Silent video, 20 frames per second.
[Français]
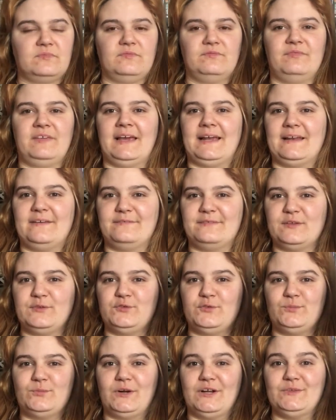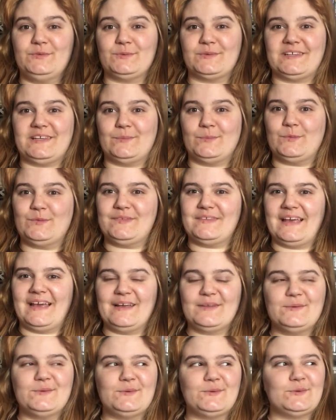vers la fin du mois. Donc il me
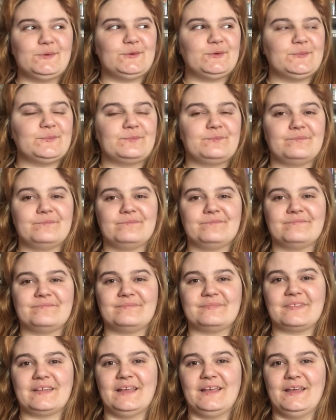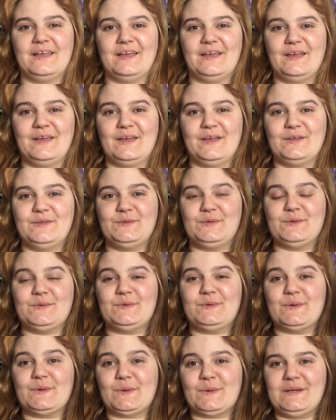tarde
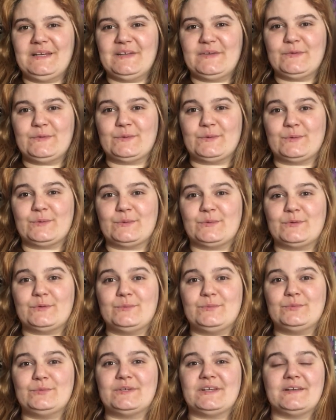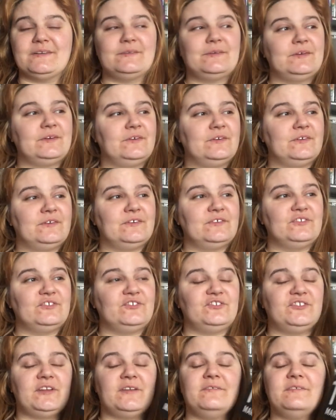de, relire ce, bouquin.
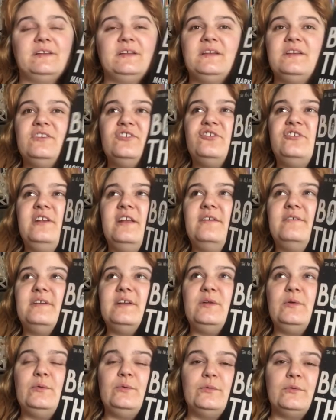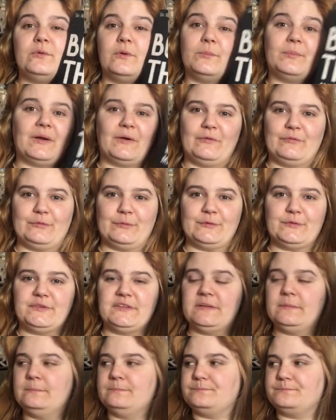je l'avais lu bah, en
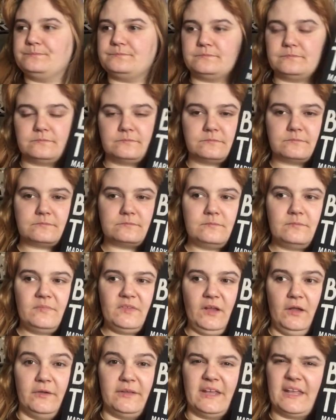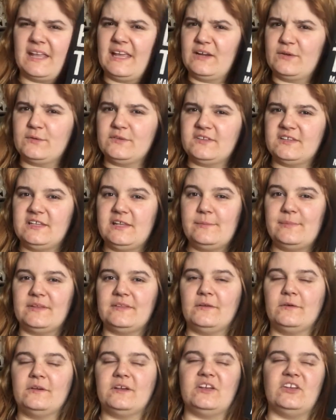français il y a quelques années
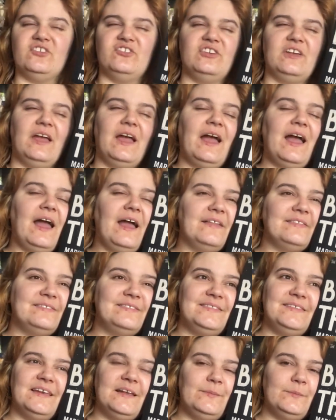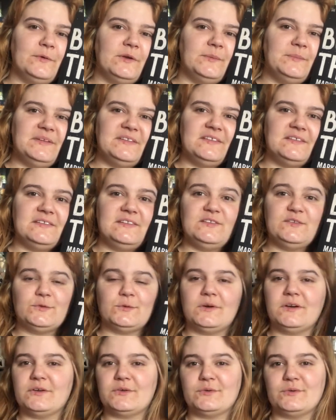maintenant et j'ai tellement aimé cette
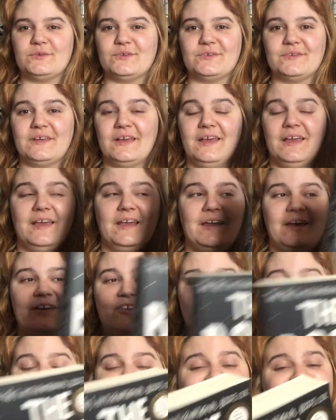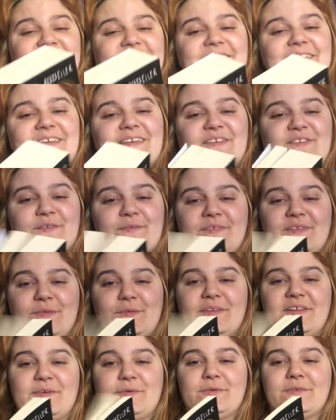histoire que j'avais très très envie
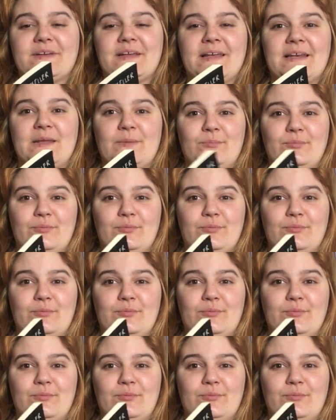de découvrir la